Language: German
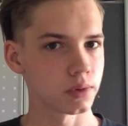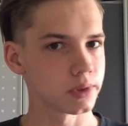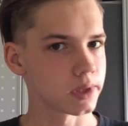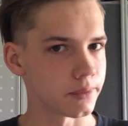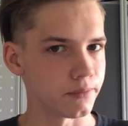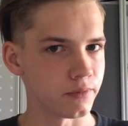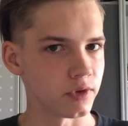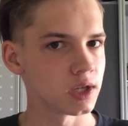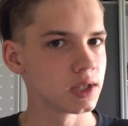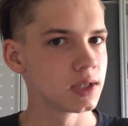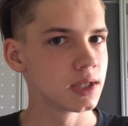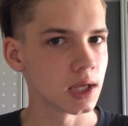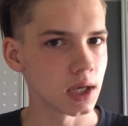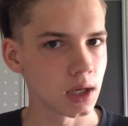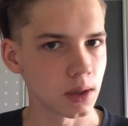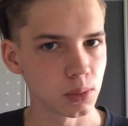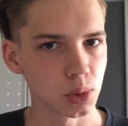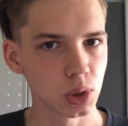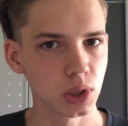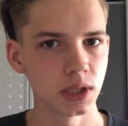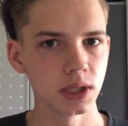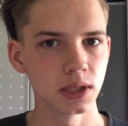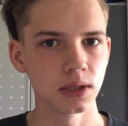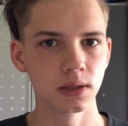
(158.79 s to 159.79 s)
dann werden deine
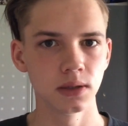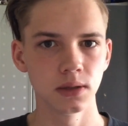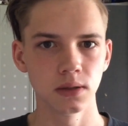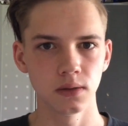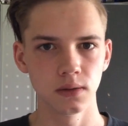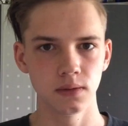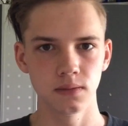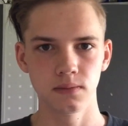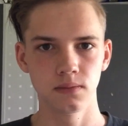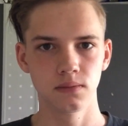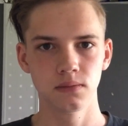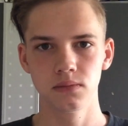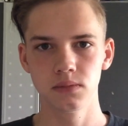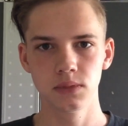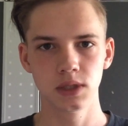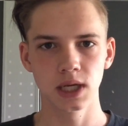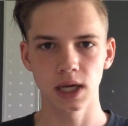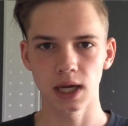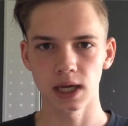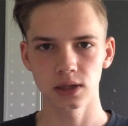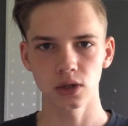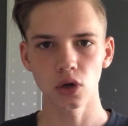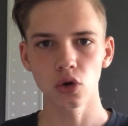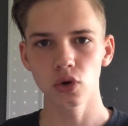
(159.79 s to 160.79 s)
Abonnenten
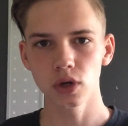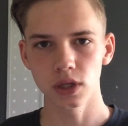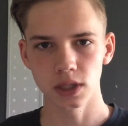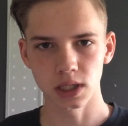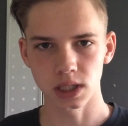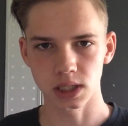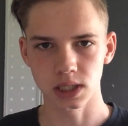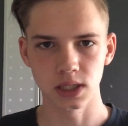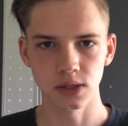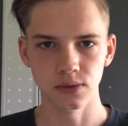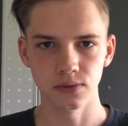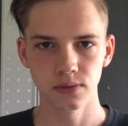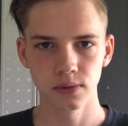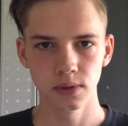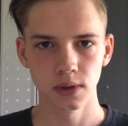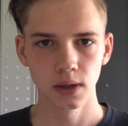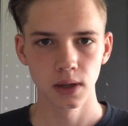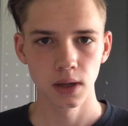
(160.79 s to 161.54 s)
direkt auch inaktiv.